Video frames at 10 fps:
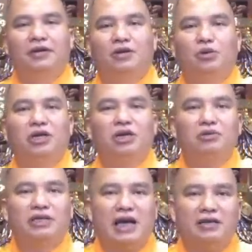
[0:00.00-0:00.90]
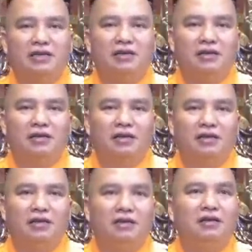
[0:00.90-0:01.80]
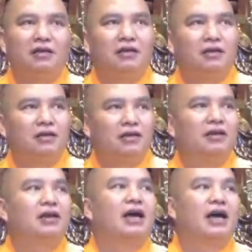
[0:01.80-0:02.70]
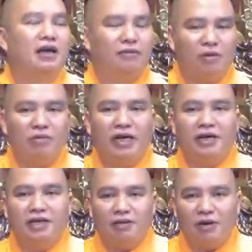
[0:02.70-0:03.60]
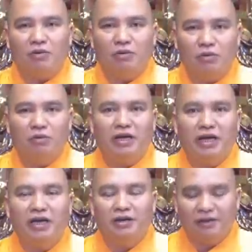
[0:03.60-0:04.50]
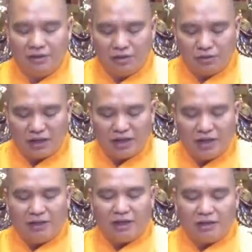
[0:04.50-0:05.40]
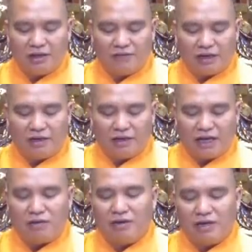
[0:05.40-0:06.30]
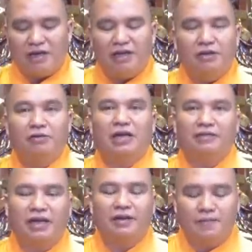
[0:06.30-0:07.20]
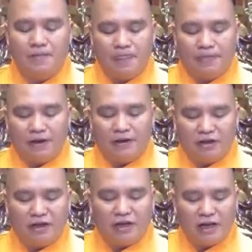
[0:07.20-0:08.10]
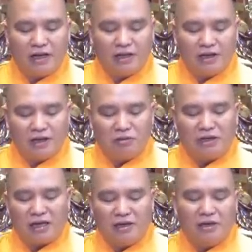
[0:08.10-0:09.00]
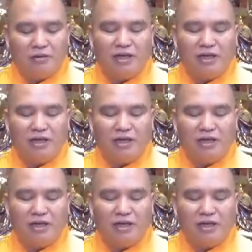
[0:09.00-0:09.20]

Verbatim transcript: tuy không sáng trưng rực rỡ như như là bóng điện nhưng mà cũng đủ để chúng ta nhìn thấy sự vật ở trong gia đình chúng ta vậy đó cho nên đấy là gì? câu trả lời của